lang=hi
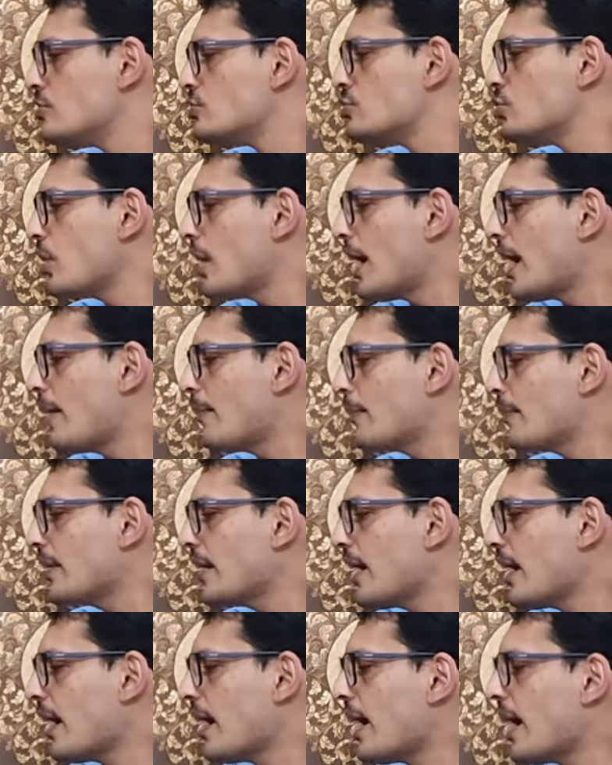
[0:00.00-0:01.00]
जो
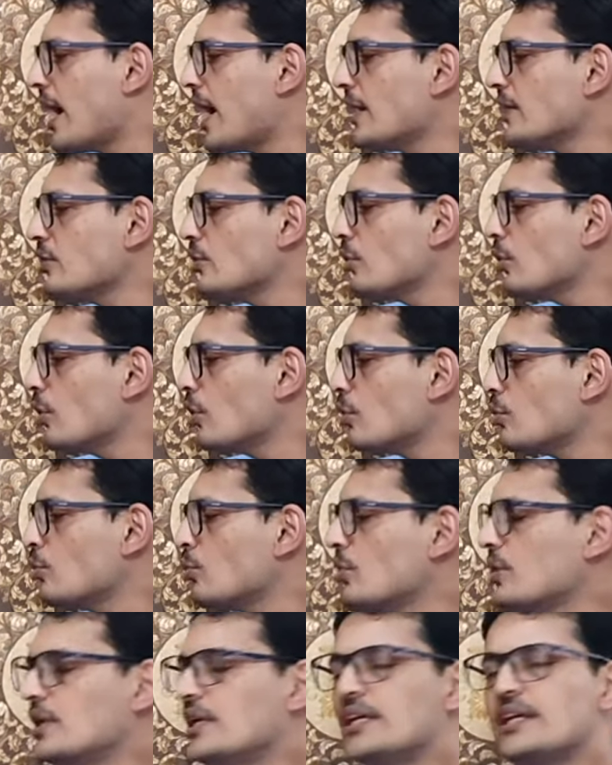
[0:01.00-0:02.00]
आपके हाथ और
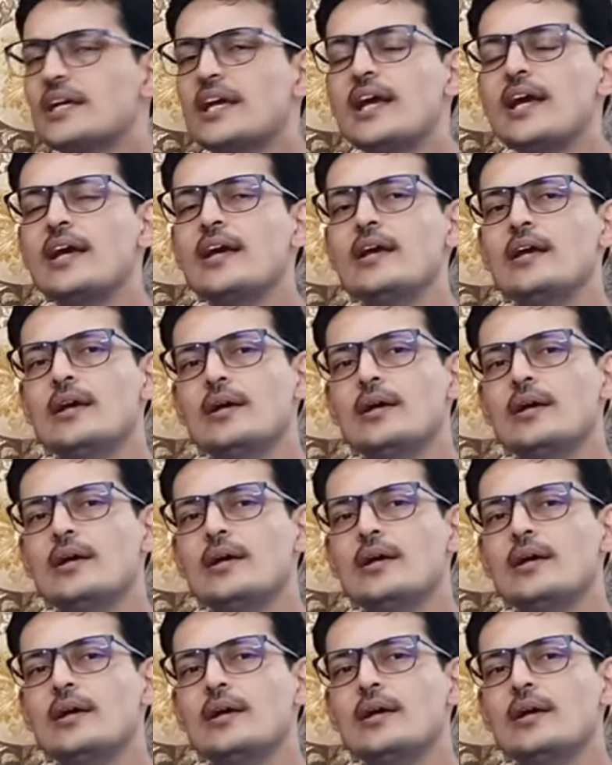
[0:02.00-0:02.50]
उंगली के